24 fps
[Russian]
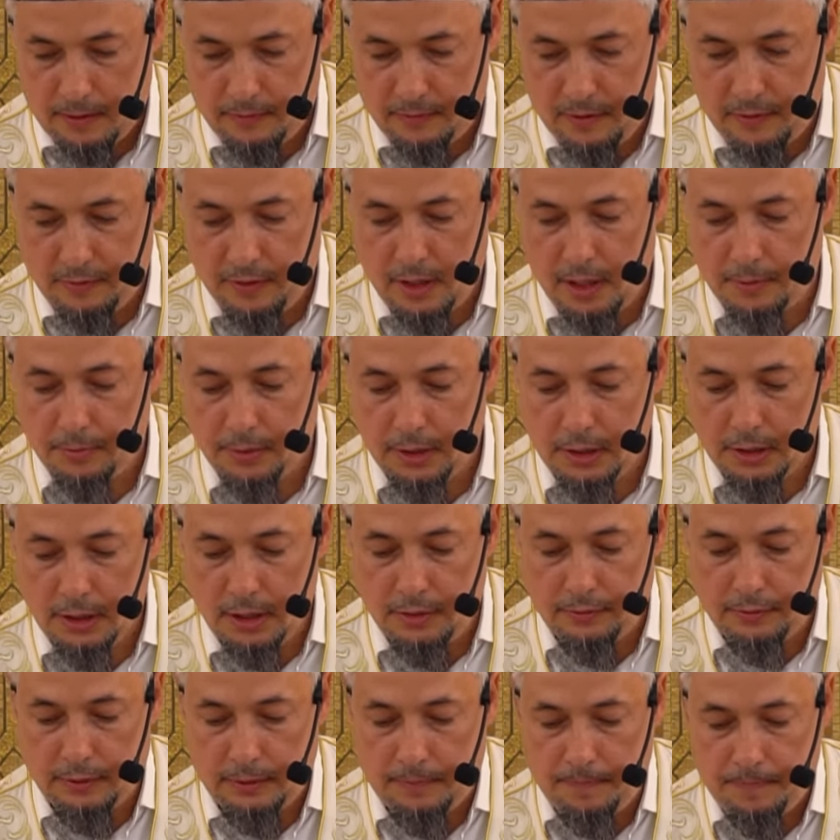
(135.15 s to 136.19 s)
Во время
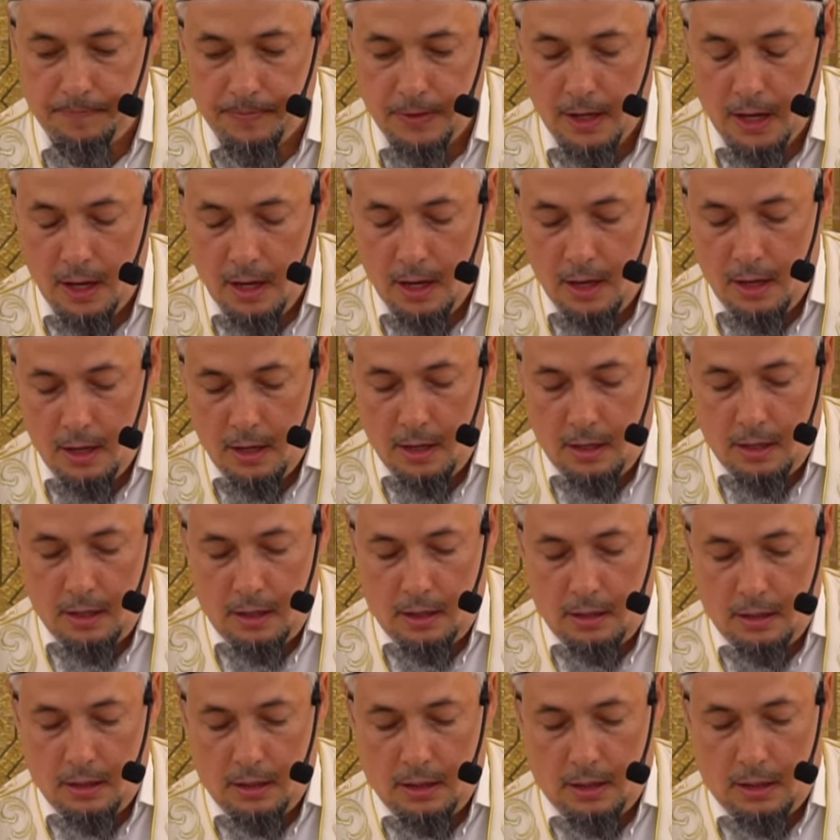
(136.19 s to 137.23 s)
гнева.
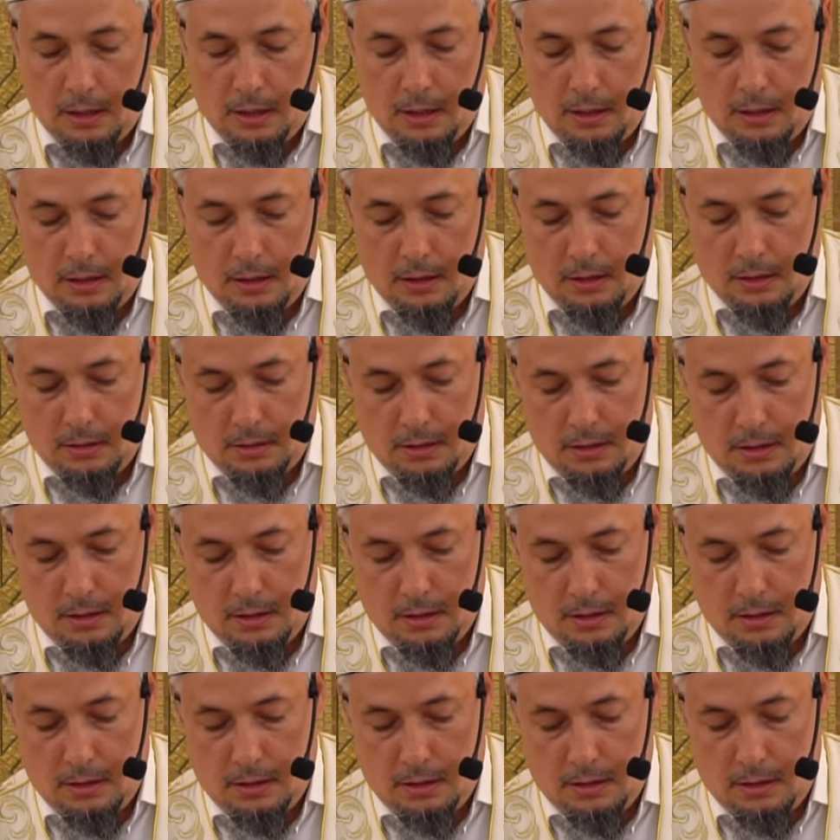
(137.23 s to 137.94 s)
Э,